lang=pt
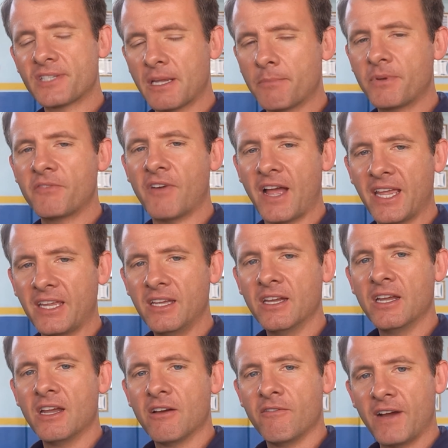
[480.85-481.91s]
sempre vai
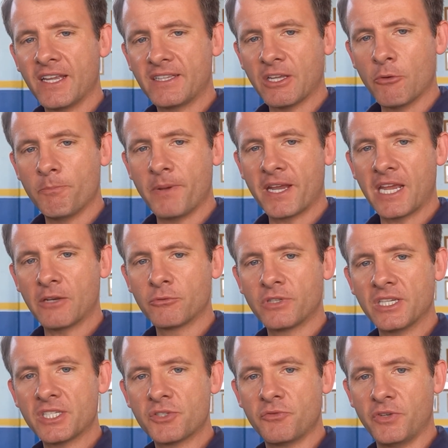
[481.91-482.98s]
vai ter um pequeno
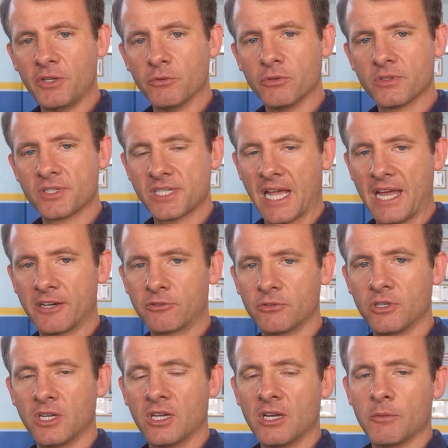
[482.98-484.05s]
desvio,
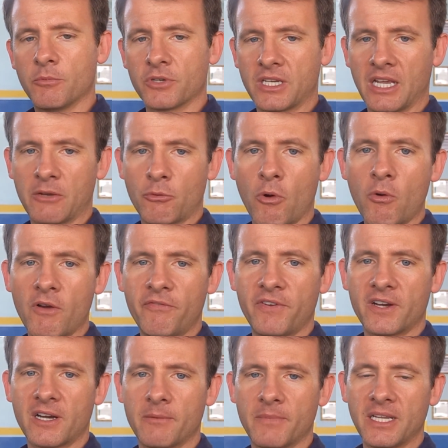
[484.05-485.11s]
certo? Porque com a
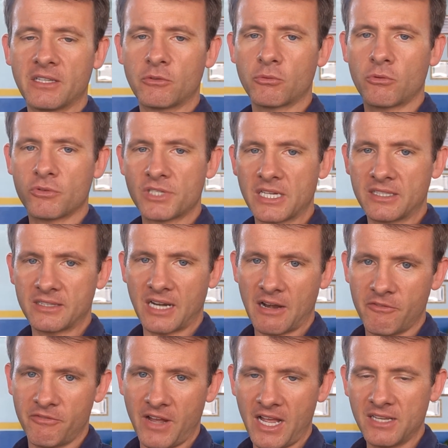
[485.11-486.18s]
ferramenta tu consegue
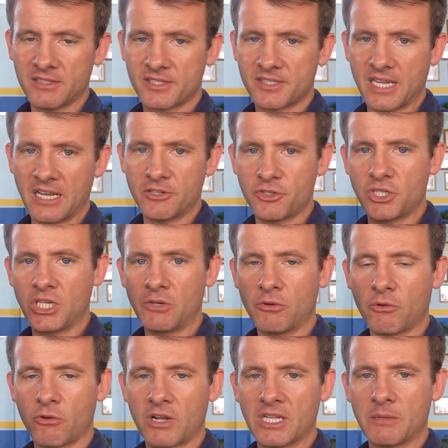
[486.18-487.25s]
travar certinho e
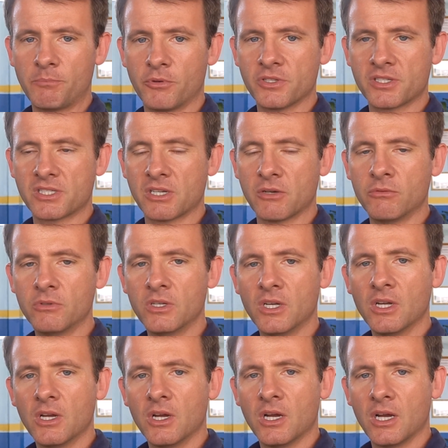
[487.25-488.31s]
colocar na posição
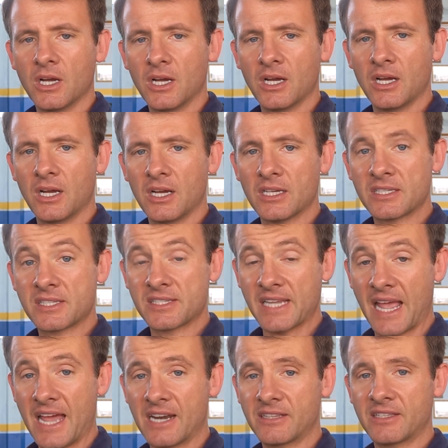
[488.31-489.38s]
uh,
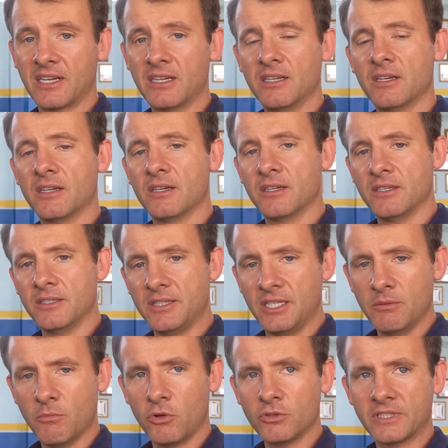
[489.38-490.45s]
certa
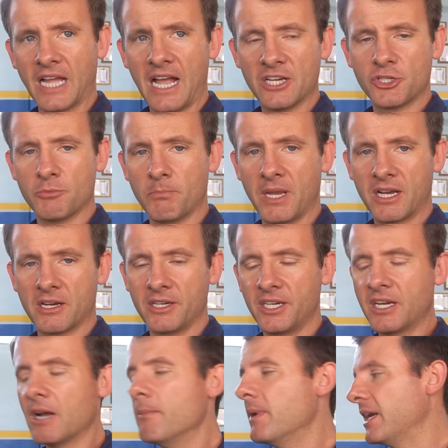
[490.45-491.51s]
de montagem
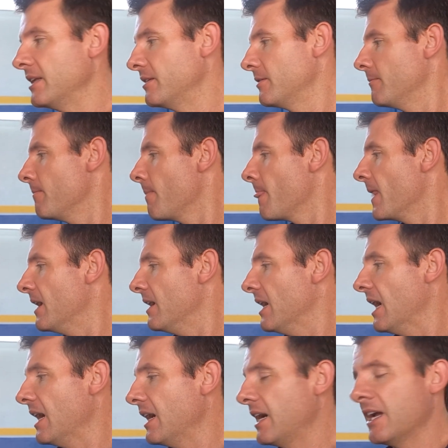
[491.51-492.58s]
mecanicamente.
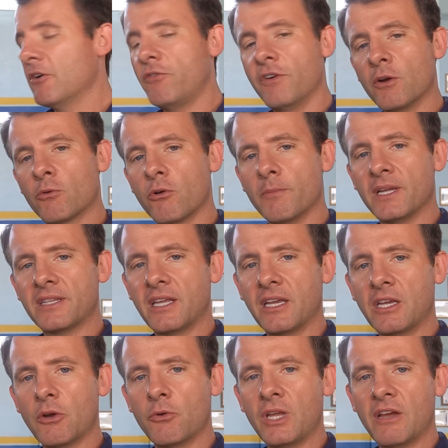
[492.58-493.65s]
Uh, eu, eu comentei
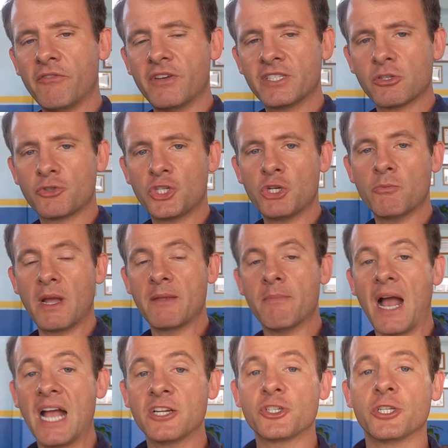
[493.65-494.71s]
que eu ia ver se eu tinha uma
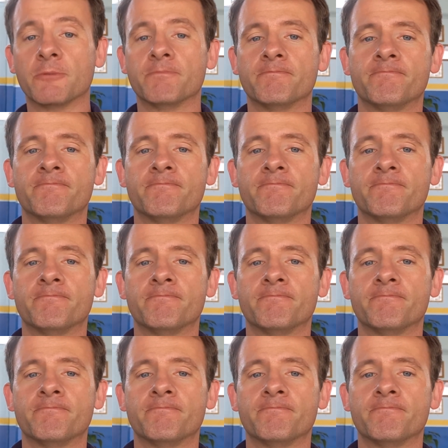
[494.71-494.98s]
imagem